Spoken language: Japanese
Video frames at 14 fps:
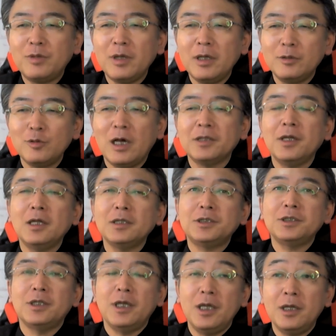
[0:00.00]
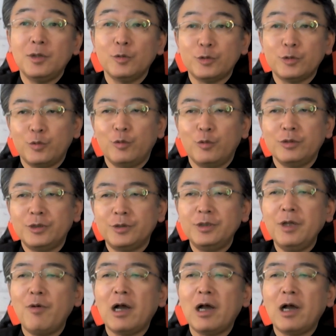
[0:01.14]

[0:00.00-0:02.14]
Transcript: ている新しい営業手法につい